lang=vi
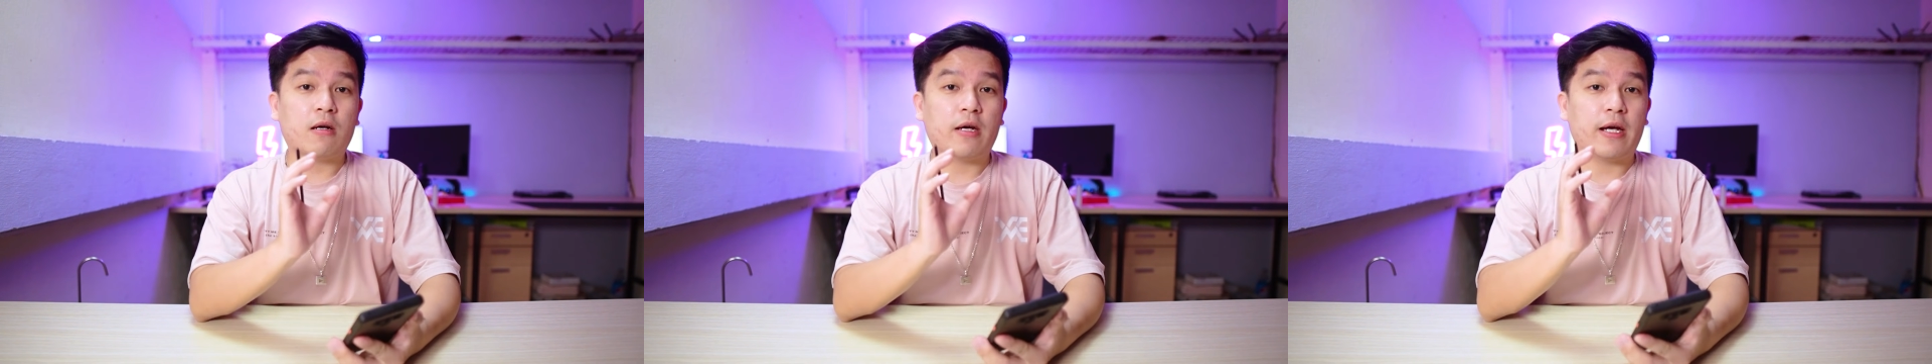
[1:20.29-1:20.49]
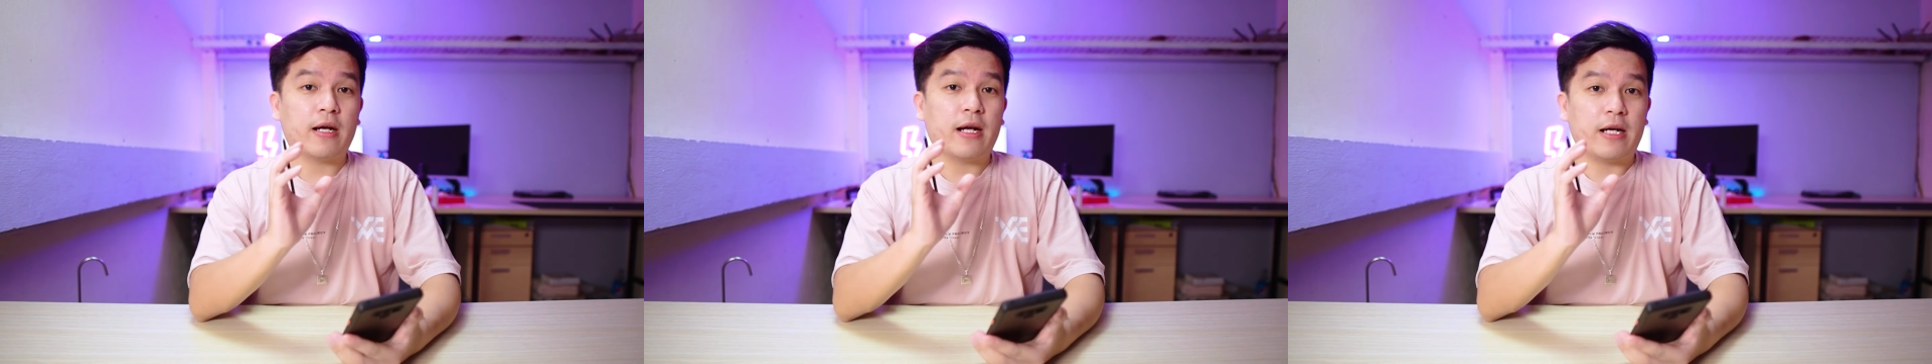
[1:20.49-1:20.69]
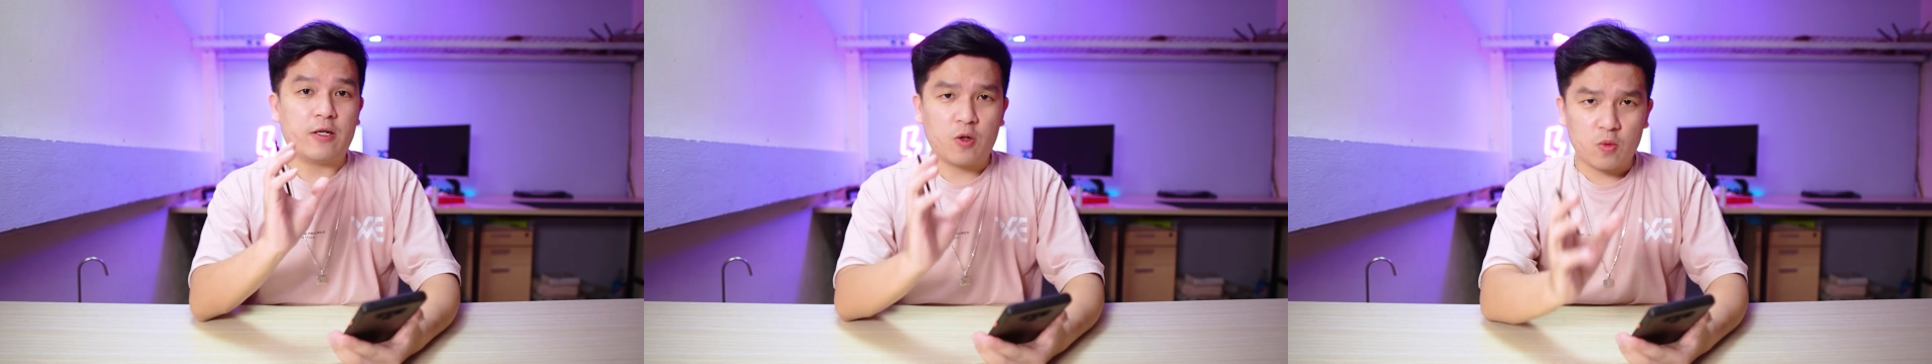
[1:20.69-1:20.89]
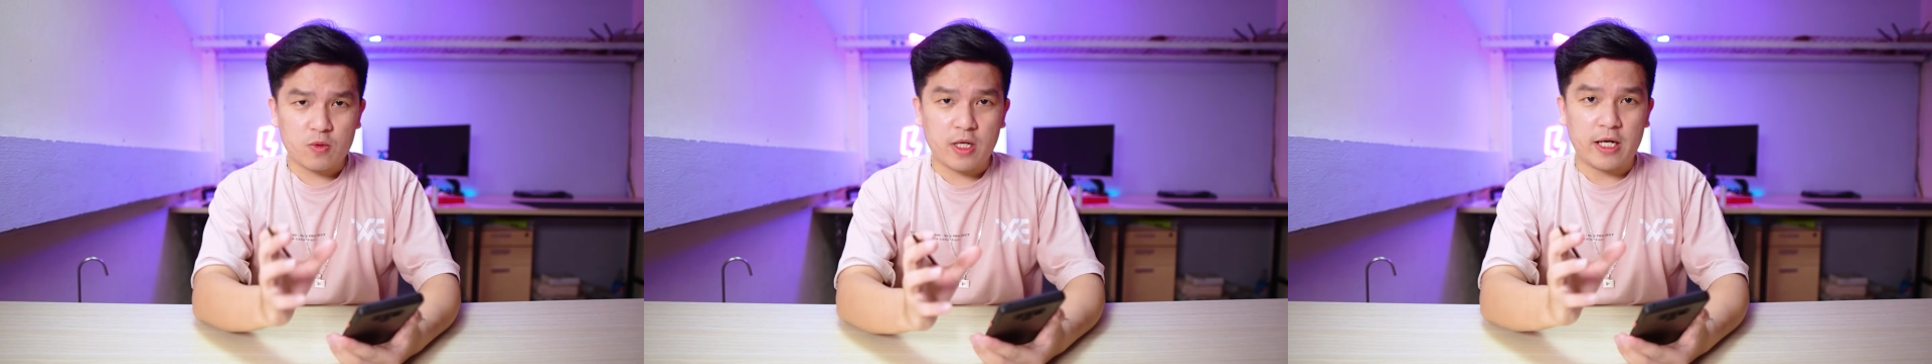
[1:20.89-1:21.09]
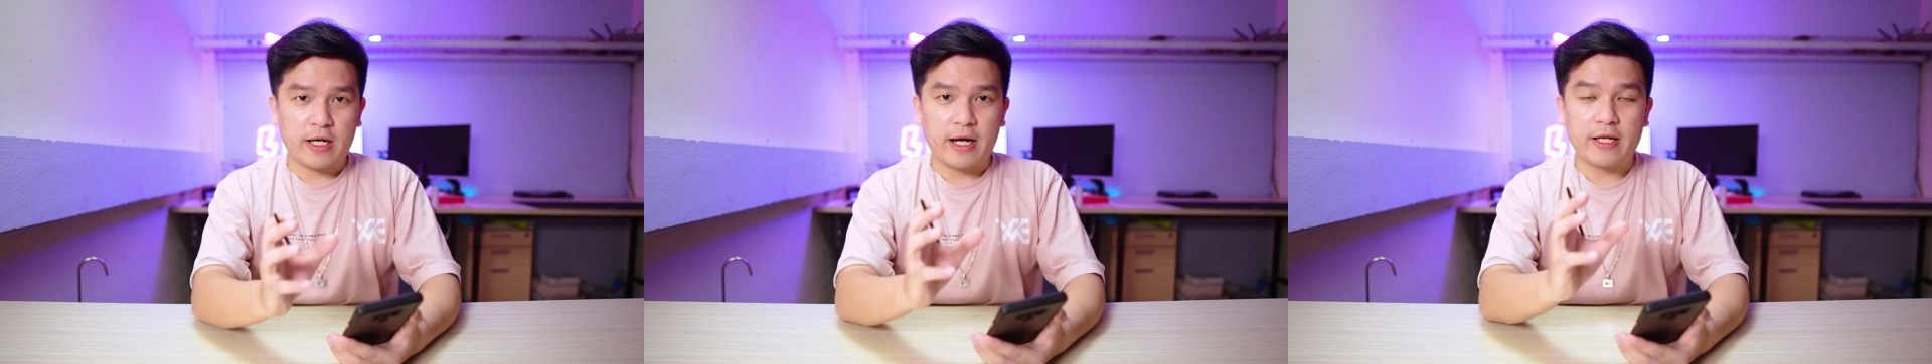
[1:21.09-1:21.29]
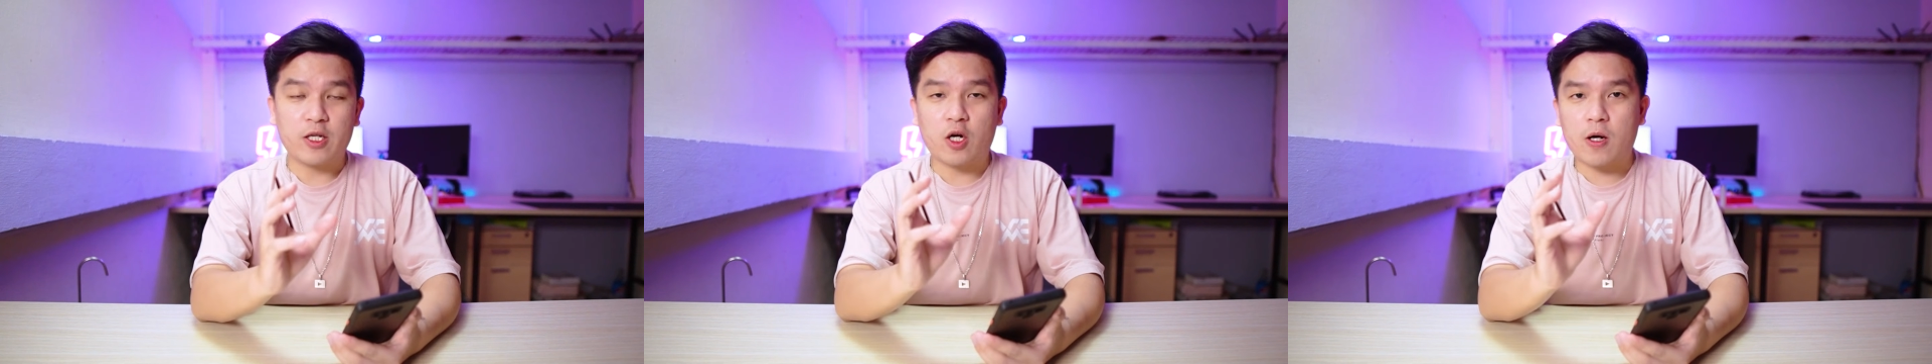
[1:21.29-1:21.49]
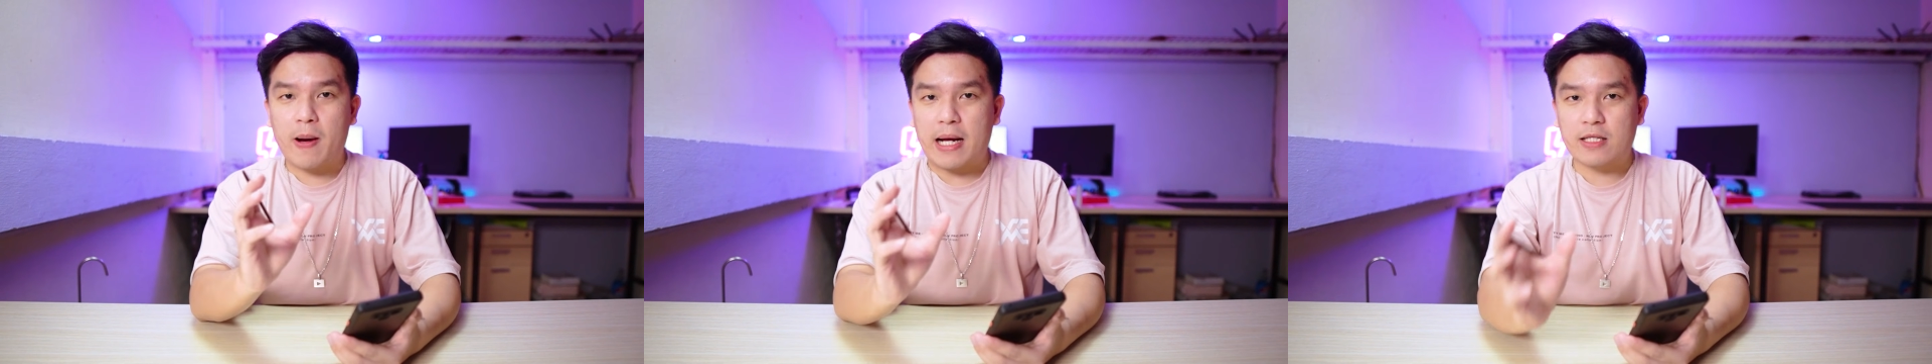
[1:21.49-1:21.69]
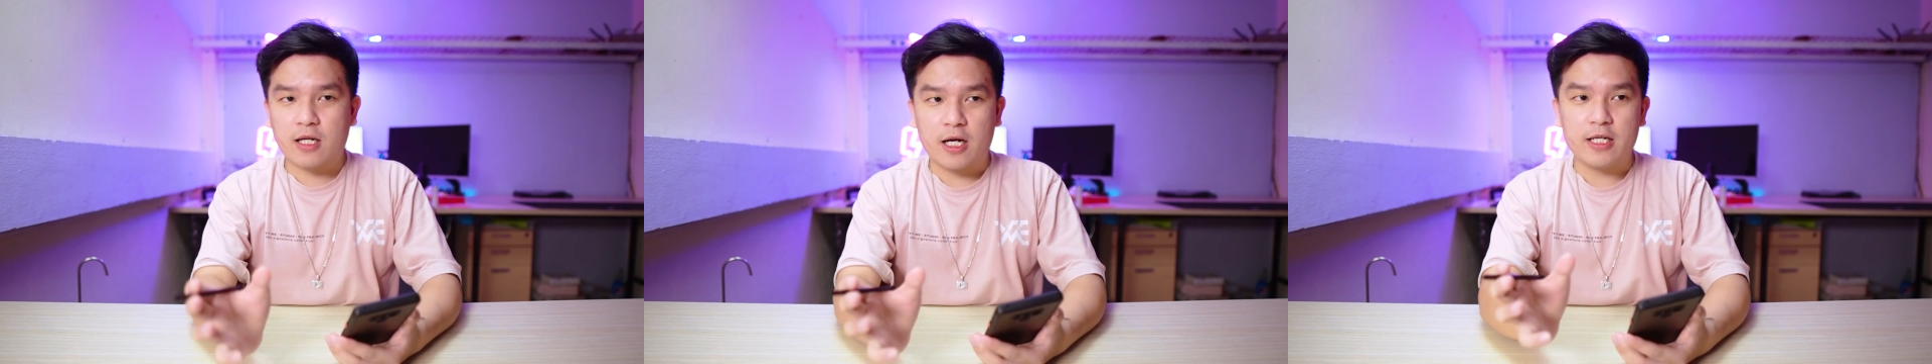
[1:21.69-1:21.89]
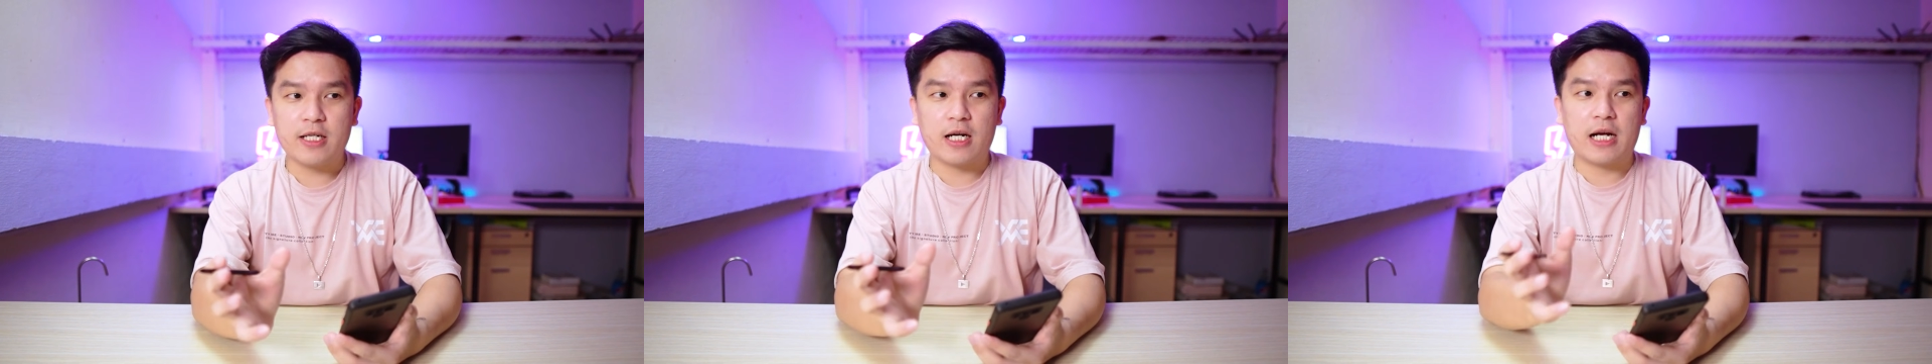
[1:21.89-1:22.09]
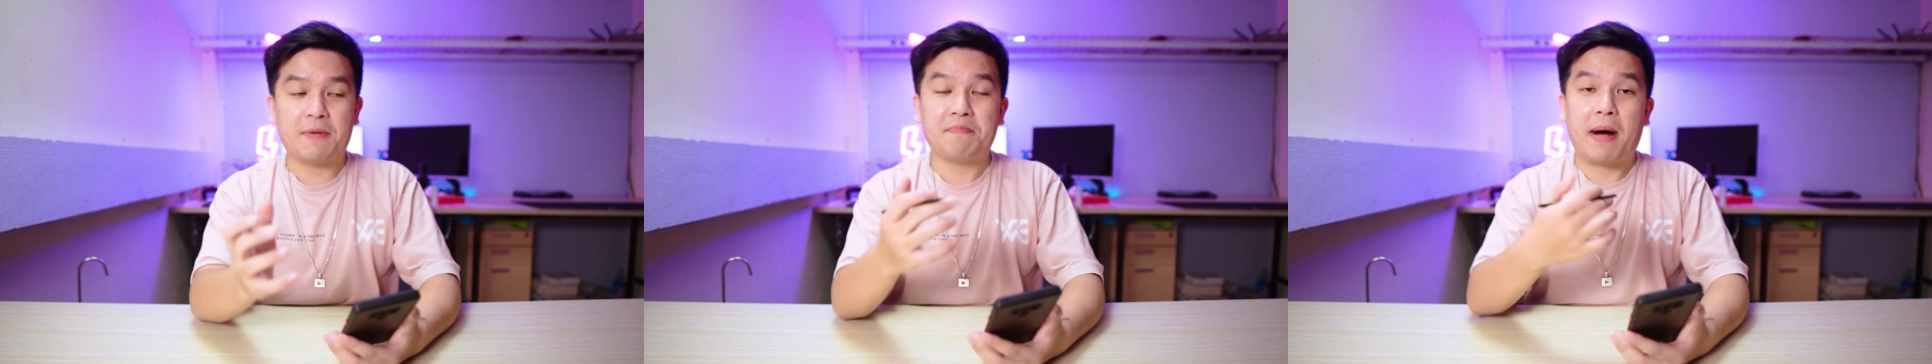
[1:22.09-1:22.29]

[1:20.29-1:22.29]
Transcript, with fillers: thực hiện lệnh rút tiền để cho các bạn thấy rằng là